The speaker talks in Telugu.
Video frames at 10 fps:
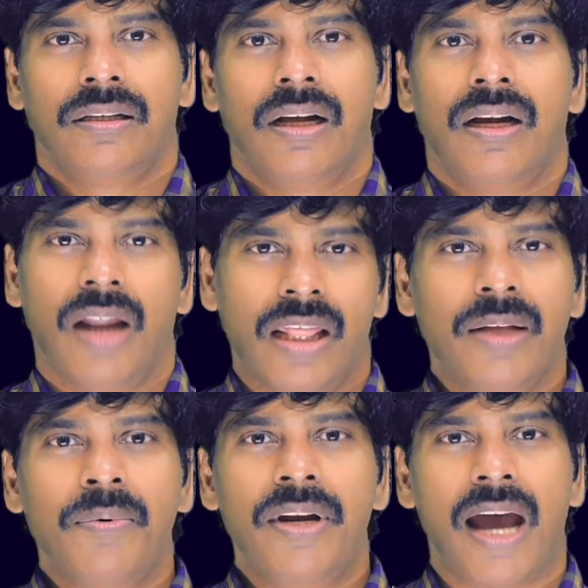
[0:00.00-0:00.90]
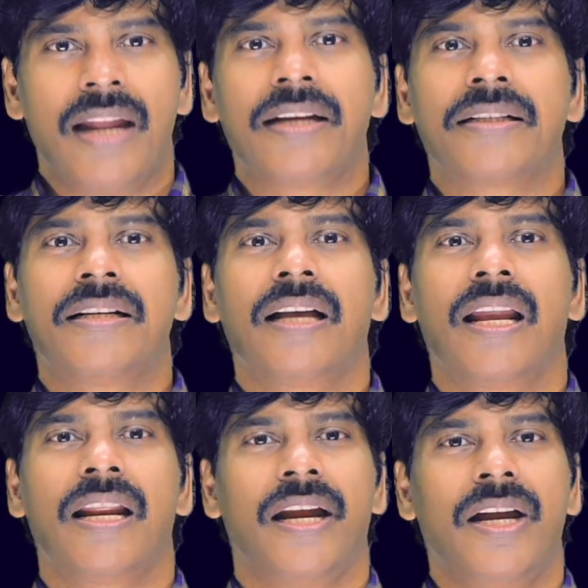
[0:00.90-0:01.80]
నందమూరి హరికృష్ణ
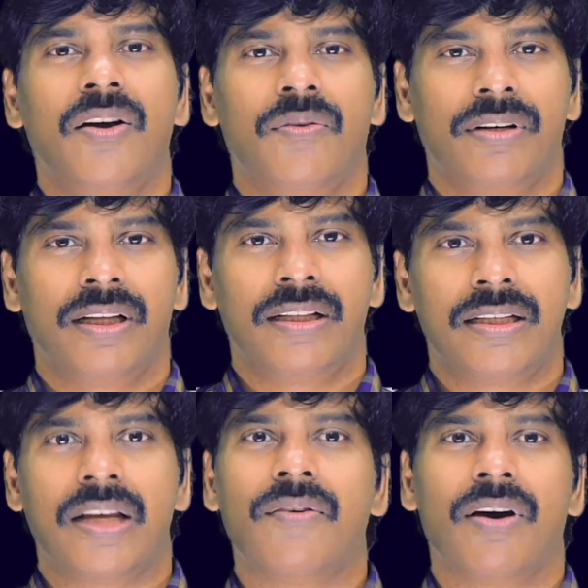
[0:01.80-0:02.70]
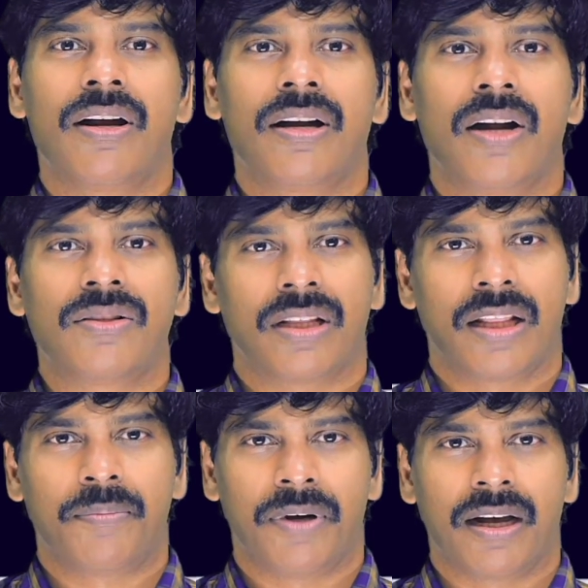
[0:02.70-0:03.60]
గారి రెండవ వర్ధంతి శనివారం నాడు
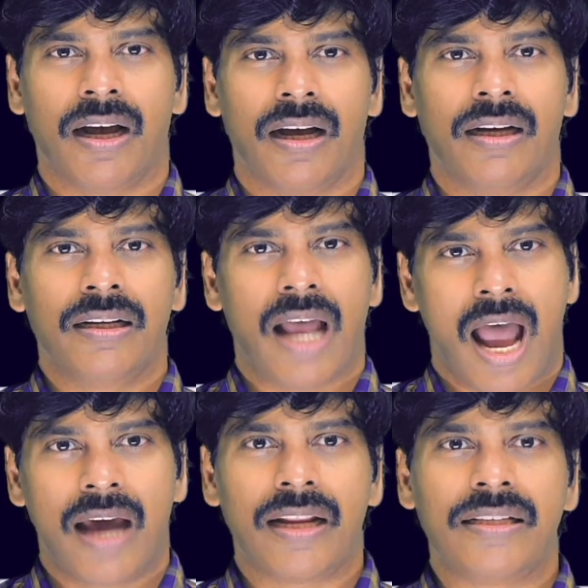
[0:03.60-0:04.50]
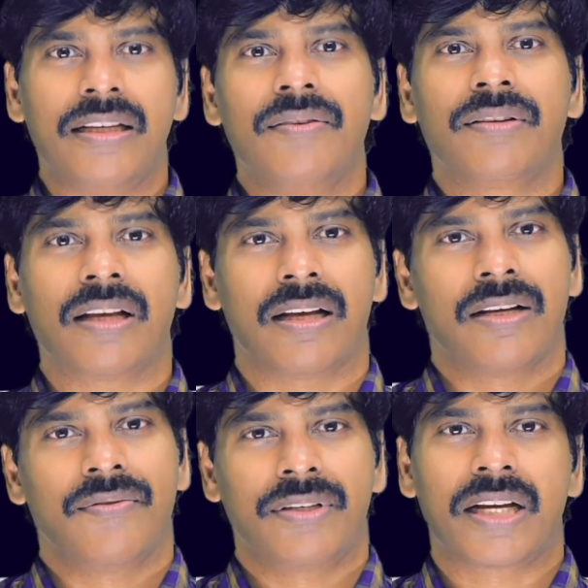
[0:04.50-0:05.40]
సందర్భంగా ఆయన జీవిత
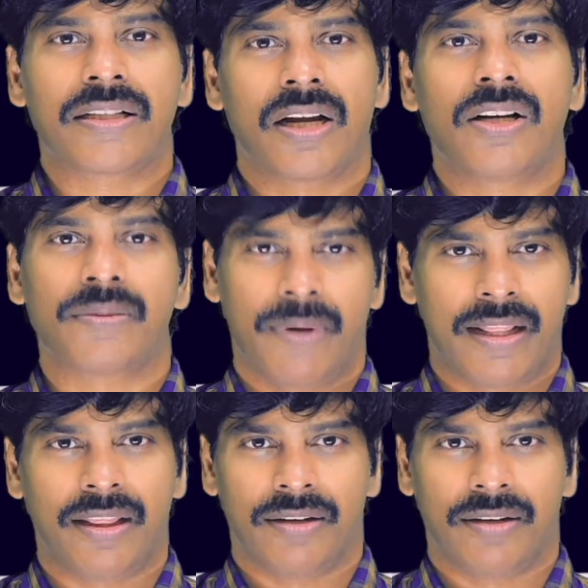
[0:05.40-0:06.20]
విశేషాలను స్మరిద్దాం